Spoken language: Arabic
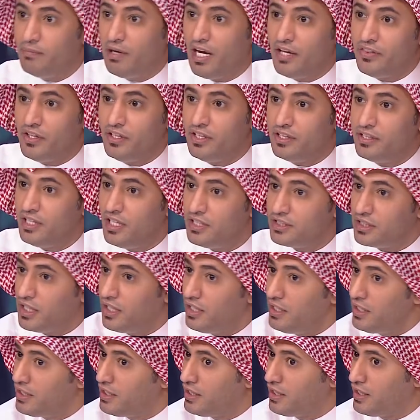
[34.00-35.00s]
بهذه النتيجة
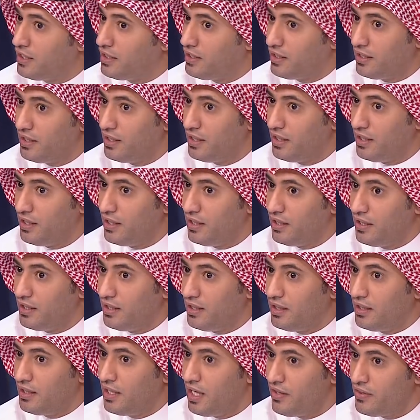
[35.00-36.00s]
لك
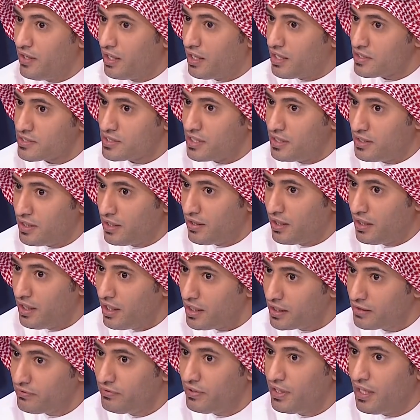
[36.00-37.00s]
كذا قصيدة
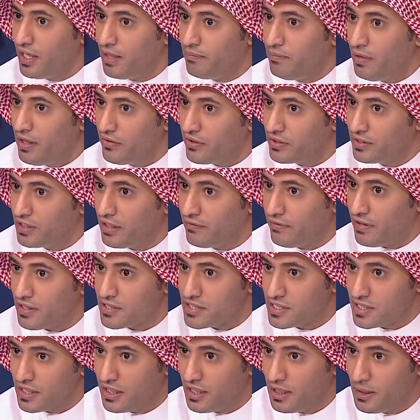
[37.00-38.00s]
ذكرت فيها بعض
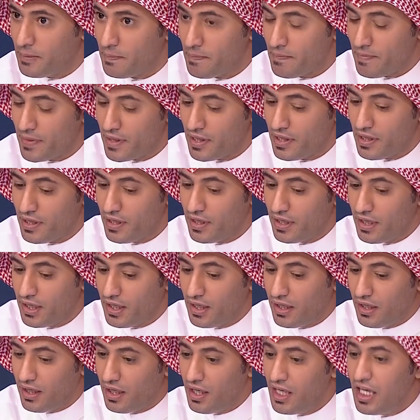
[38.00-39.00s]
التفاصيل
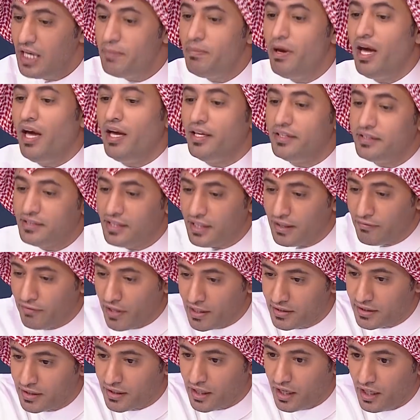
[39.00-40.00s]
اللي بعد
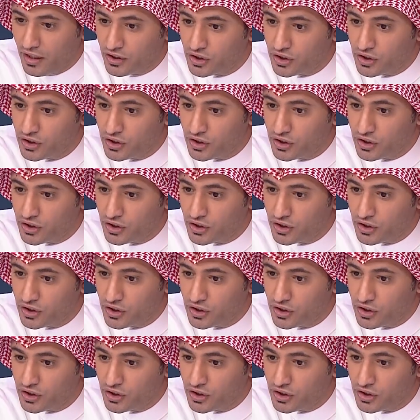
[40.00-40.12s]
فترة